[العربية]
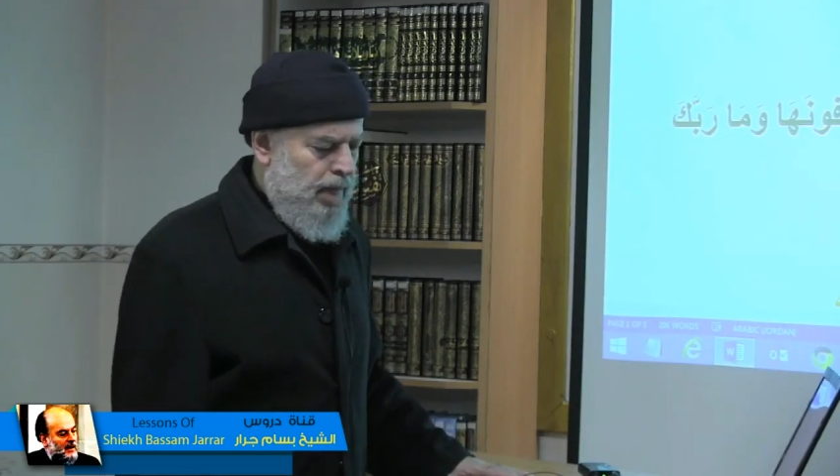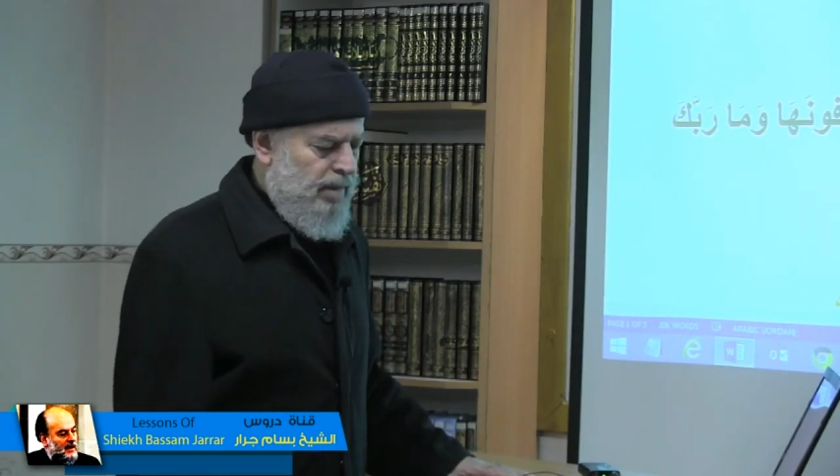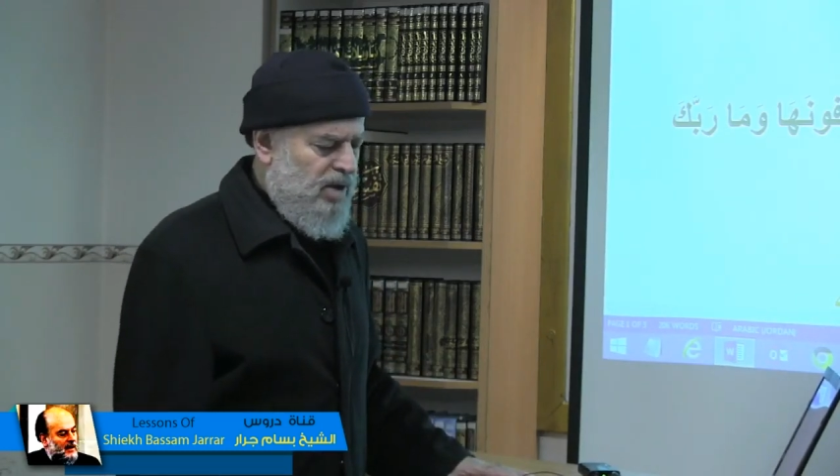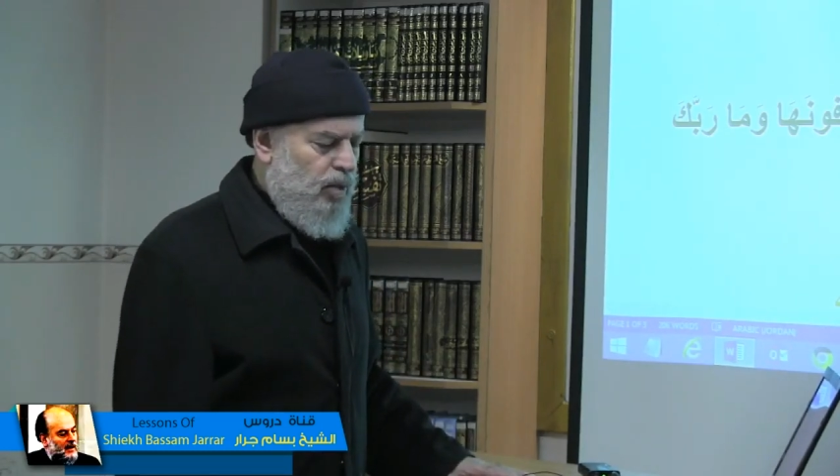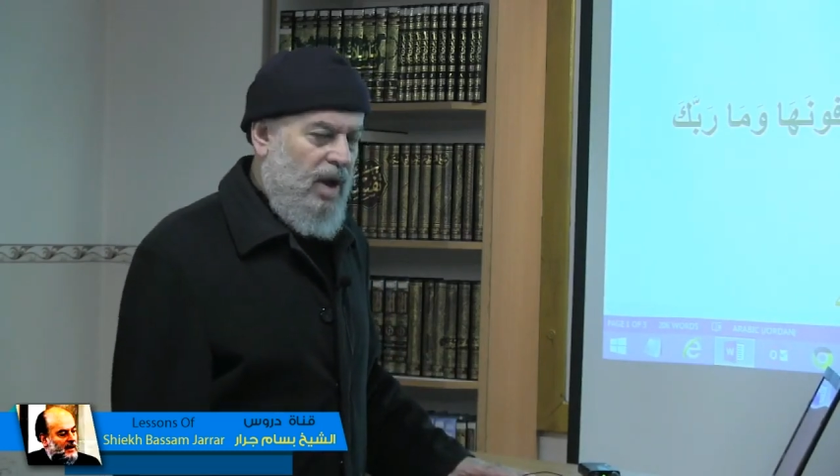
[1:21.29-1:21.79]

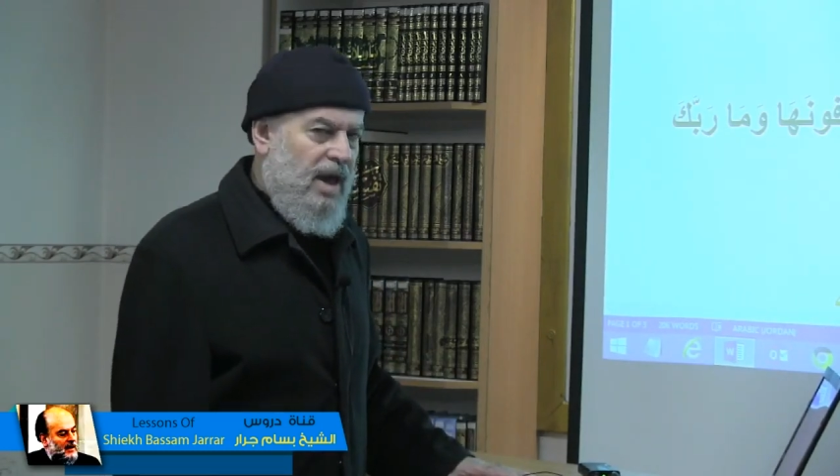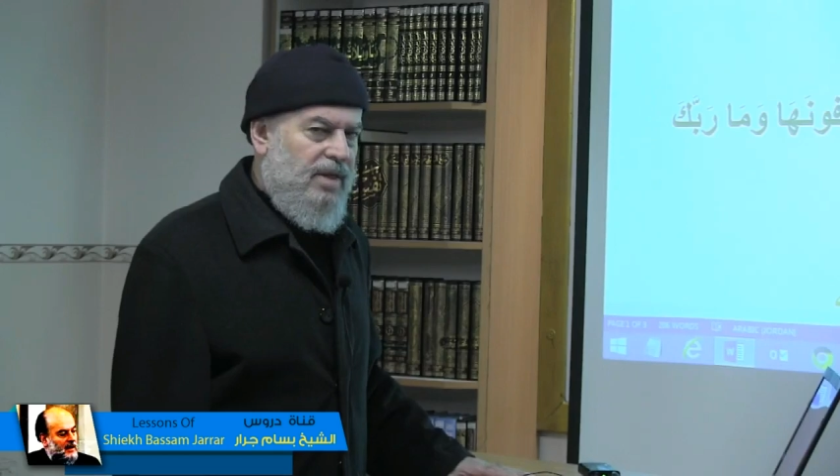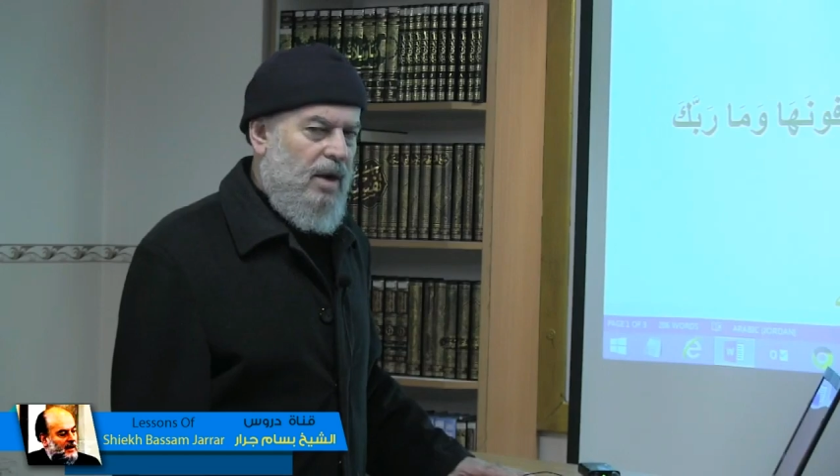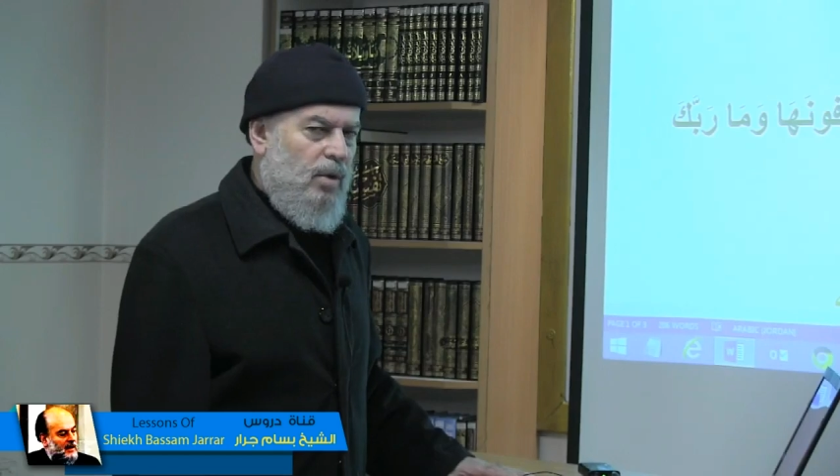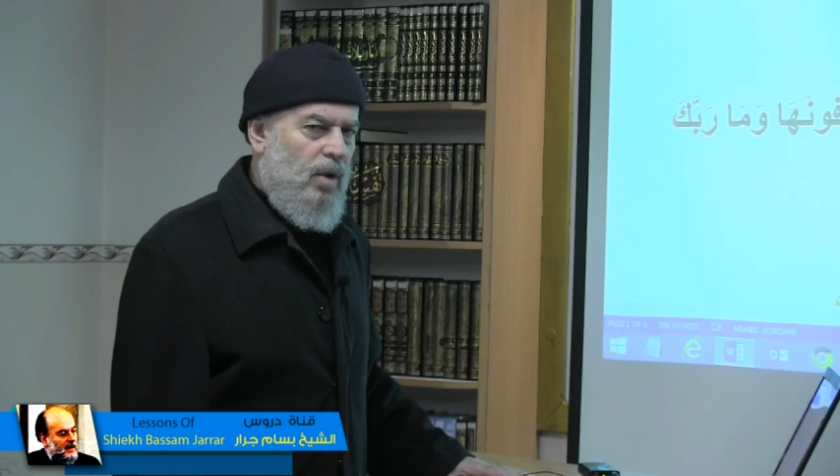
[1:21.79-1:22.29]
مجموع
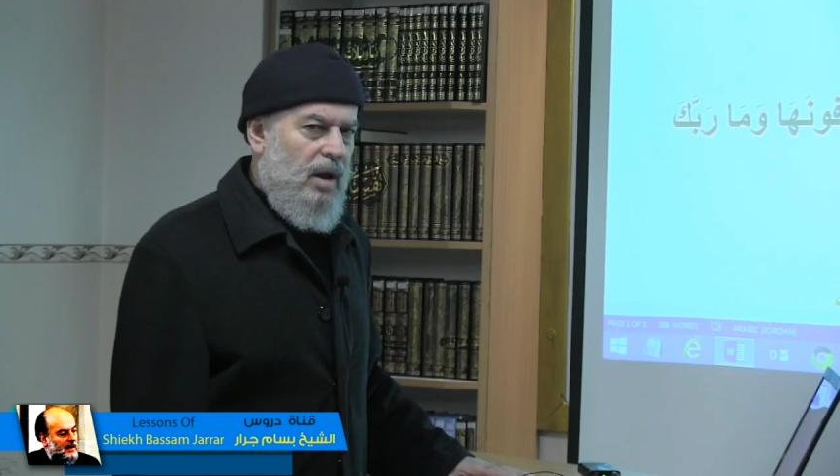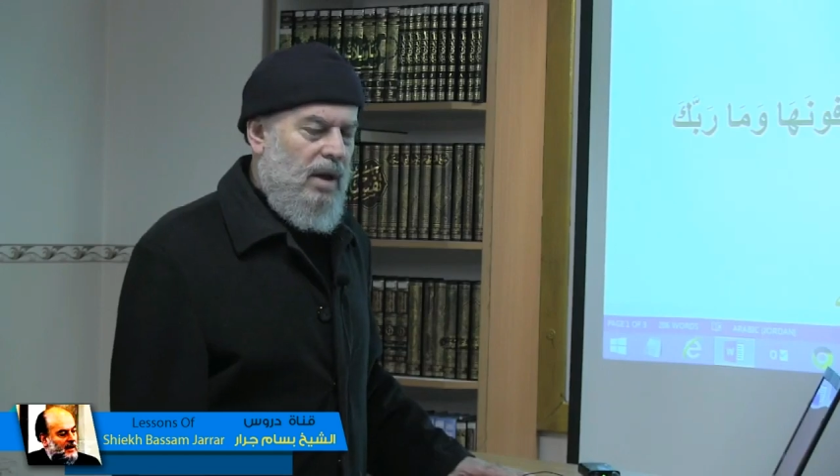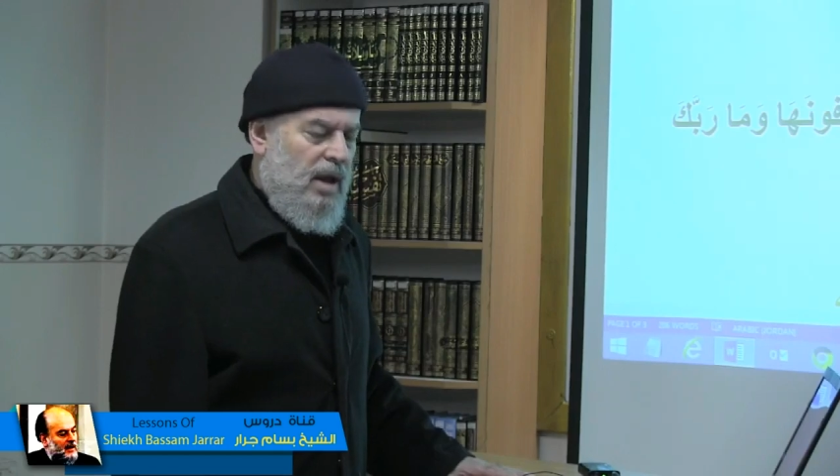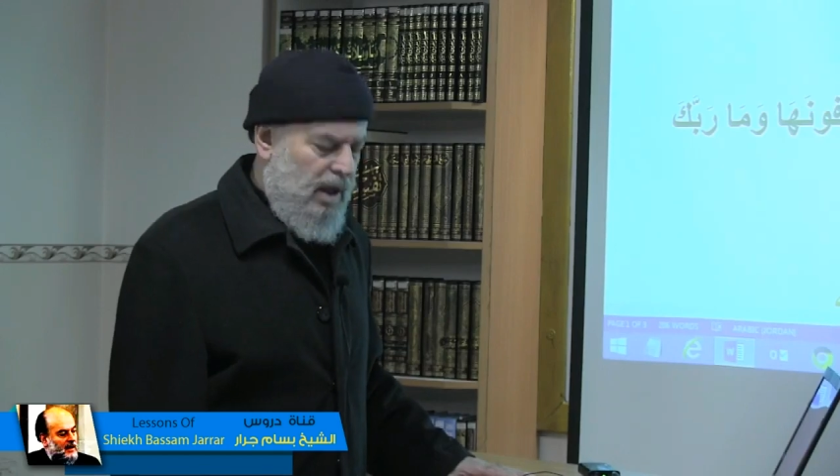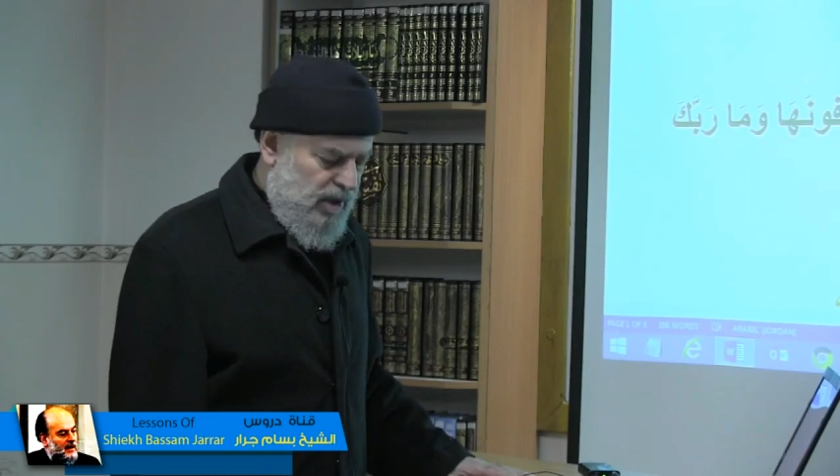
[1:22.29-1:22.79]
هذا هو
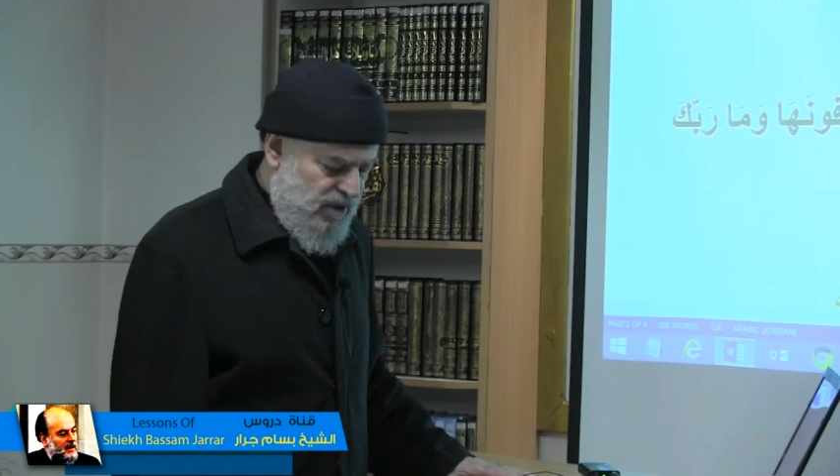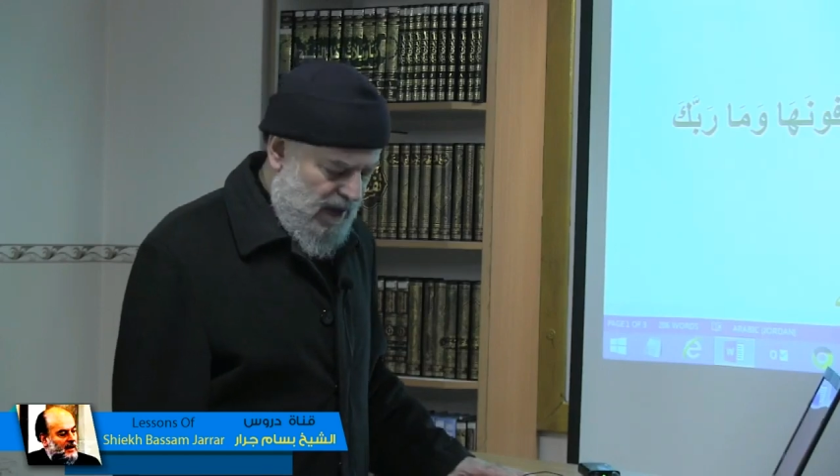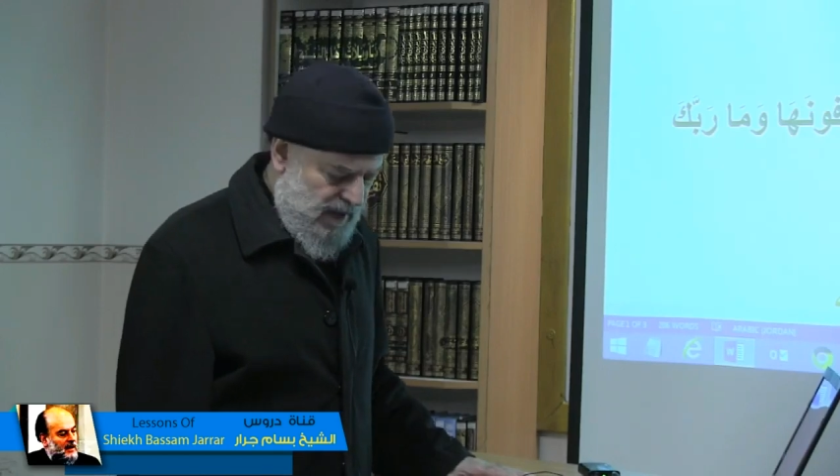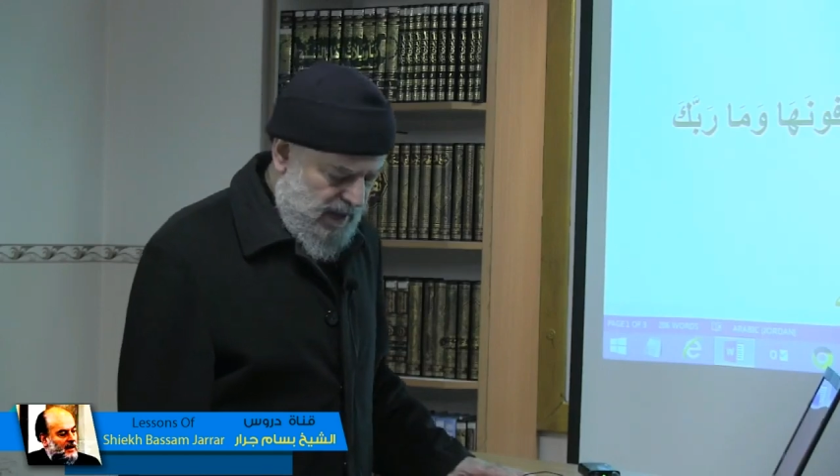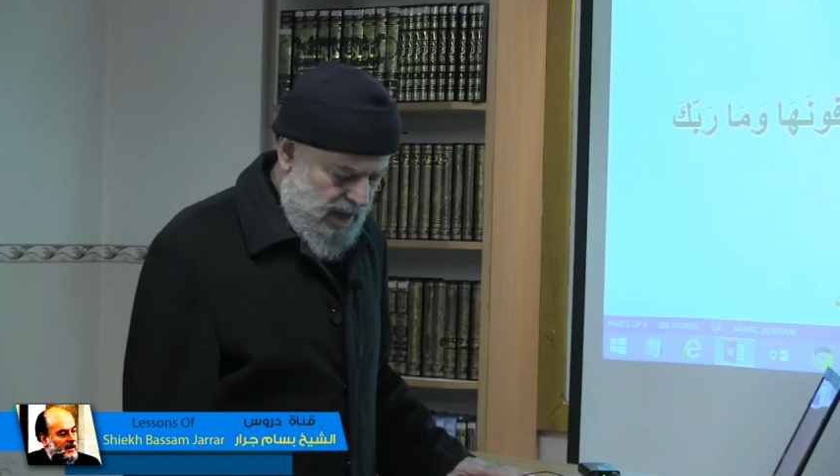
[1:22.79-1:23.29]

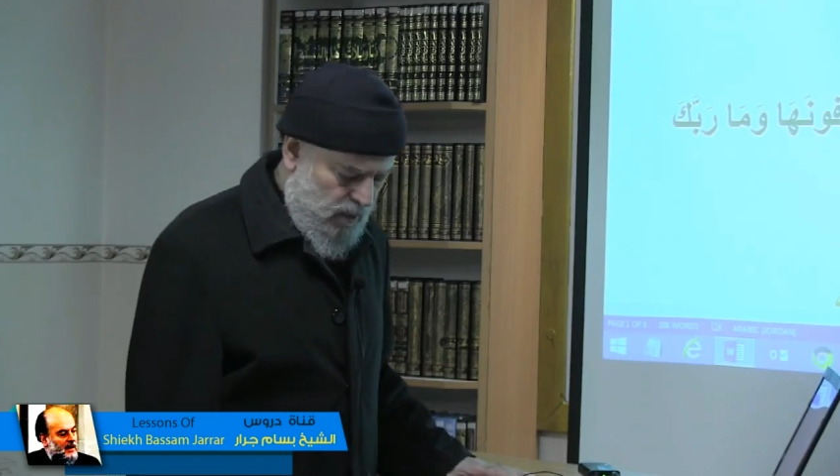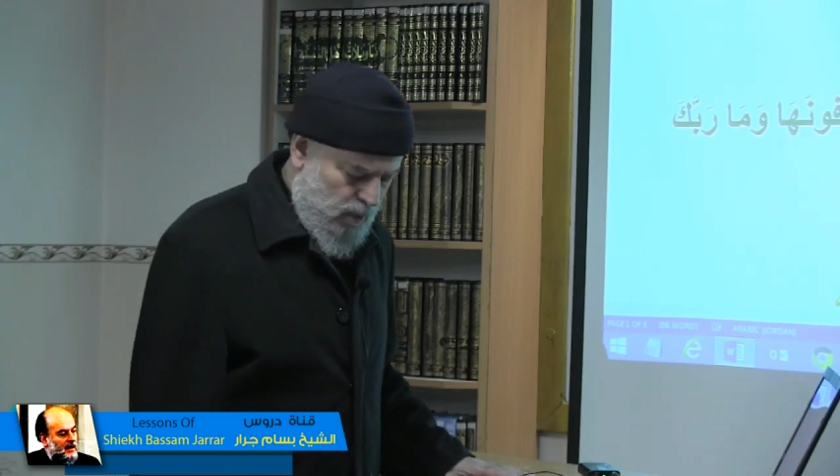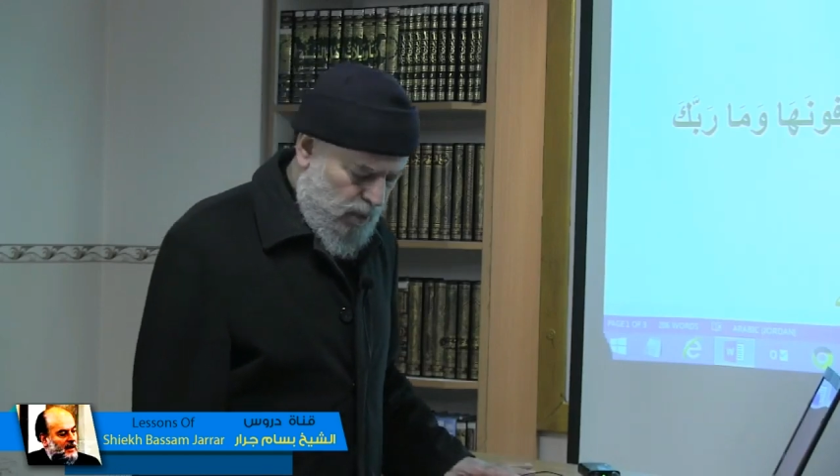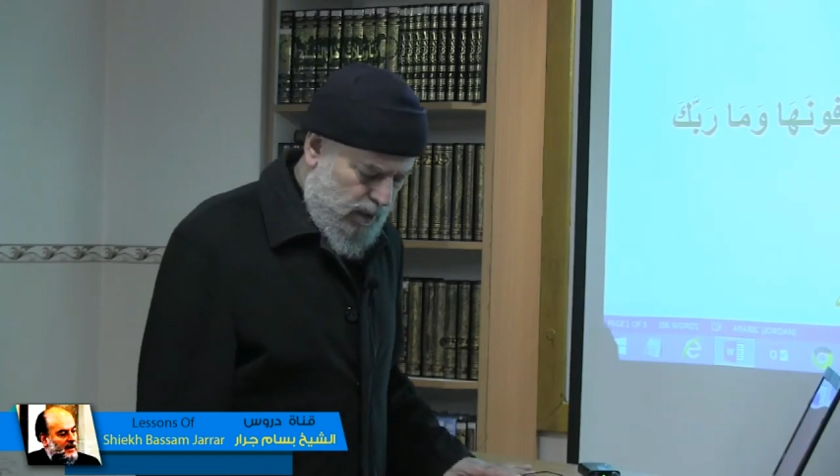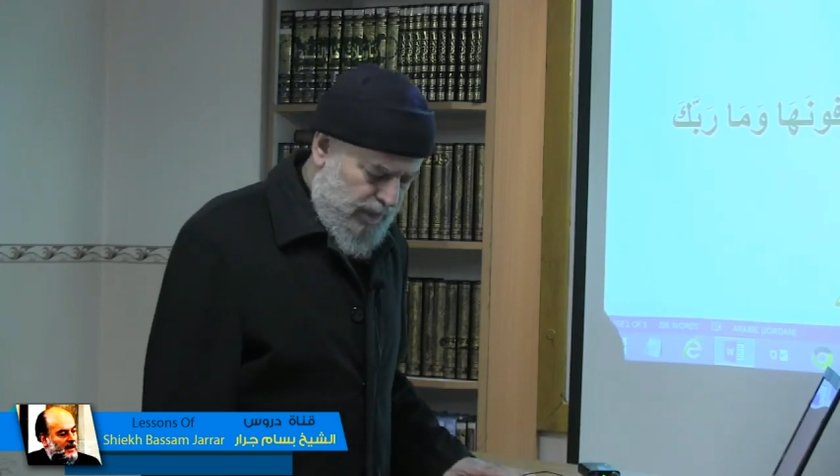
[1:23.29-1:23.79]
يجعلنا
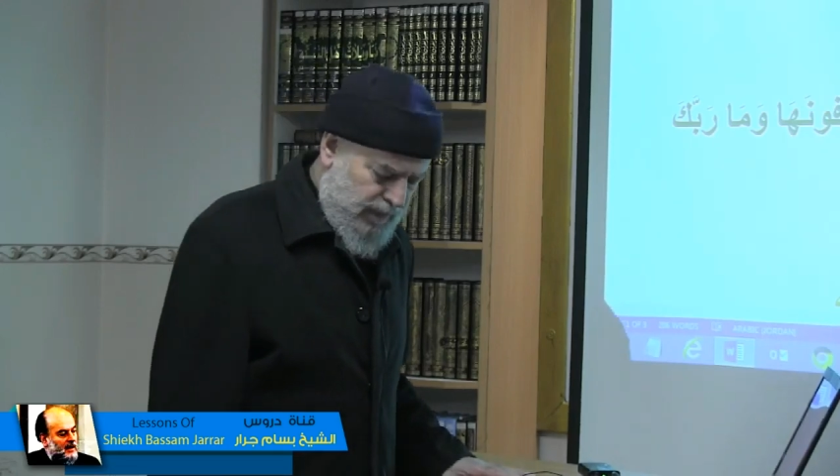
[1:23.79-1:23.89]
نقول